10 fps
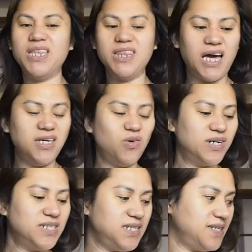tayo
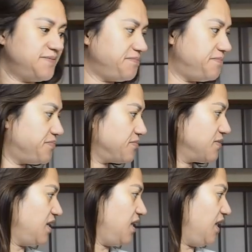kasi
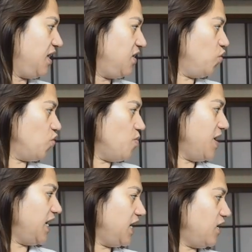nung
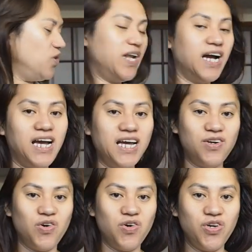kumain ako ng
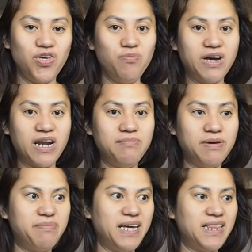ano, yung
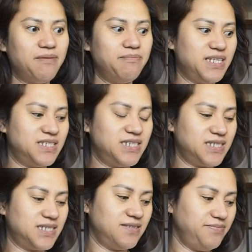maraming
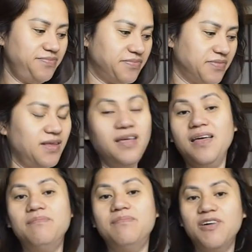vitamins,
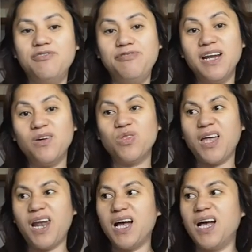feel ko
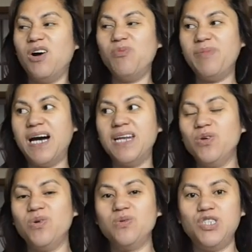talaga umaano
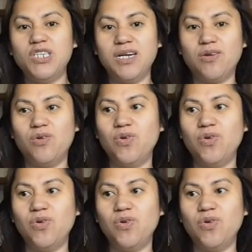yung chan ko,